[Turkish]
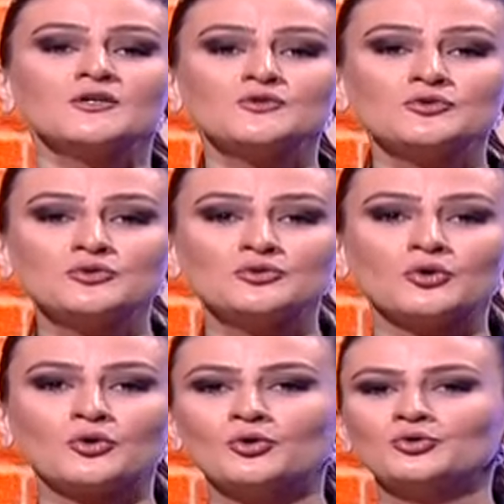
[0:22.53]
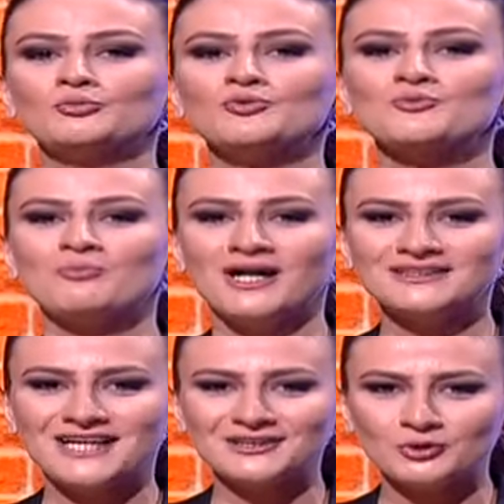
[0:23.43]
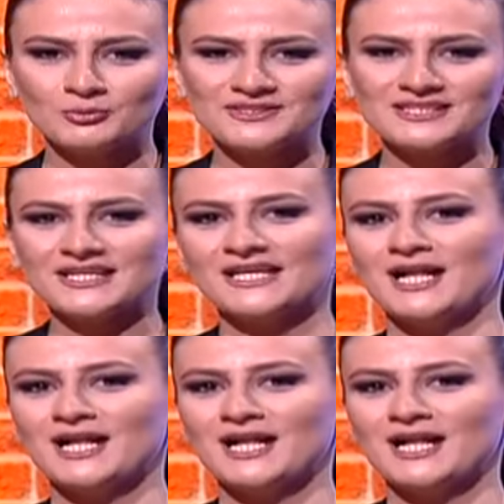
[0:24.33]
stüdyo konuğumuz konuğumuz Balkan Robotik